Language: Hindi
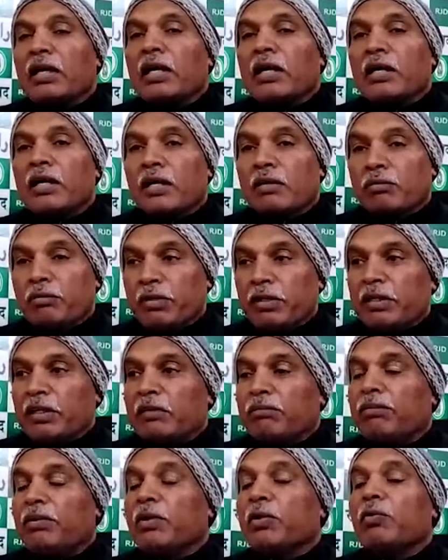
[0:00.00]
अगर
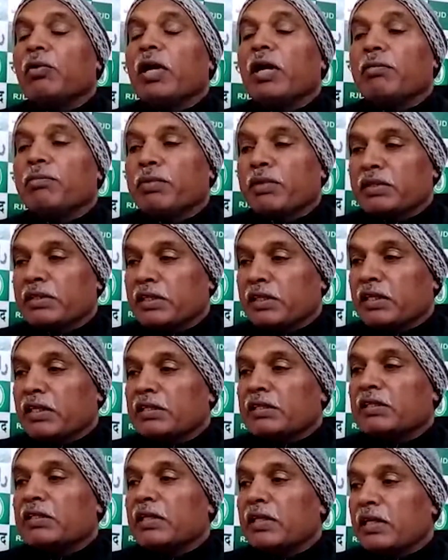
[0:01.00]
बीजेपी को आप
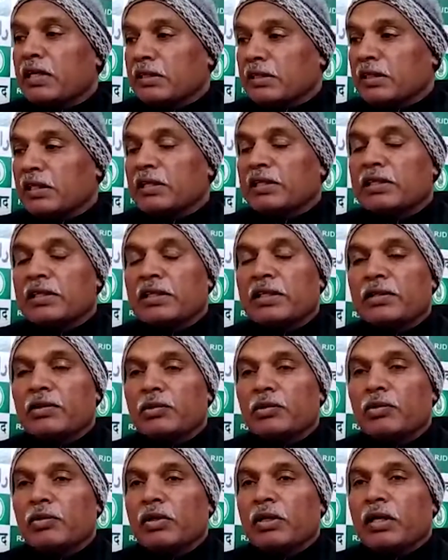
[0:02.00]
शिकस्त देना चाहते हैं
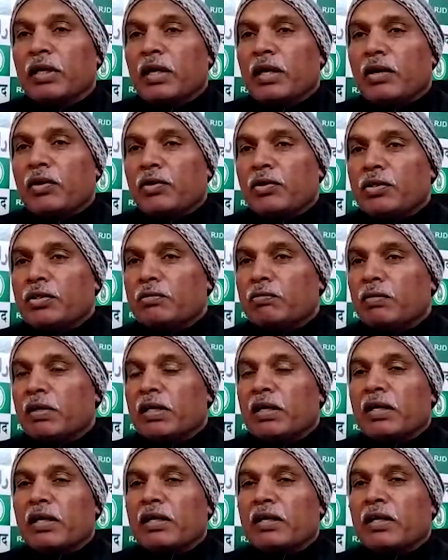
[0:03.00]
तो और इसमें
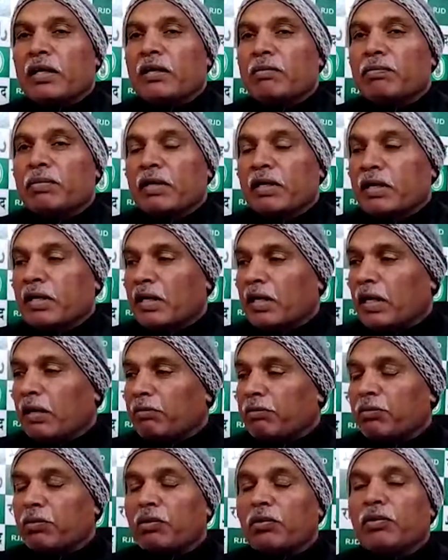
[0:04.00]
अगर कहीं पर
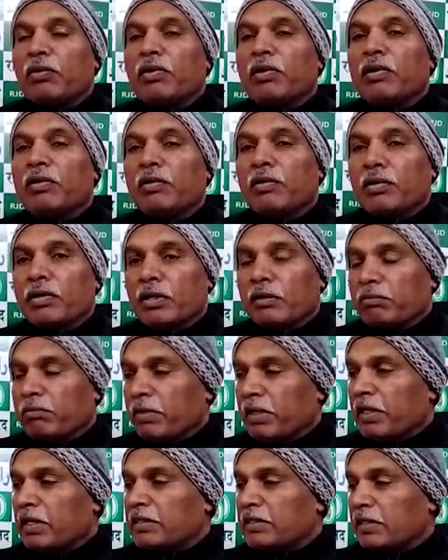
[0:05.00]
आपको
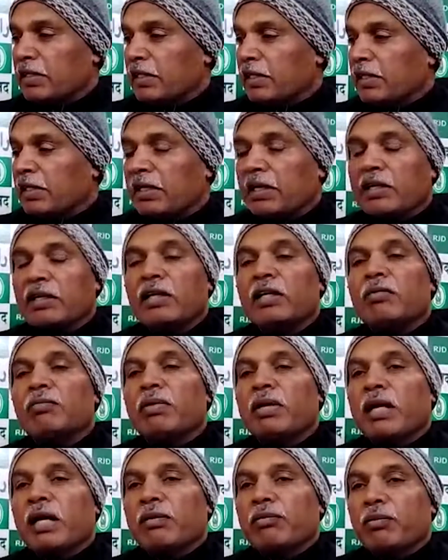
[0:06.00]
कॉम्प्लेक्स है या कहीं
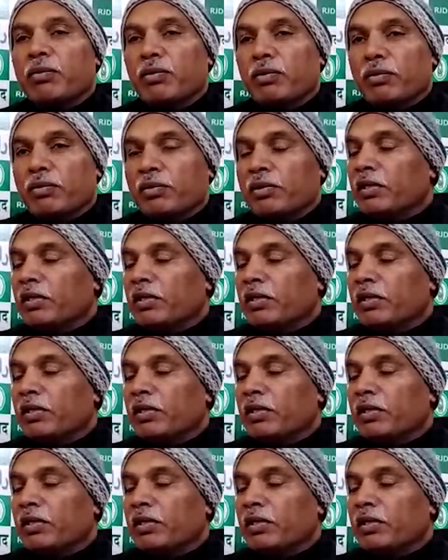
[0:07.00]
पर आपको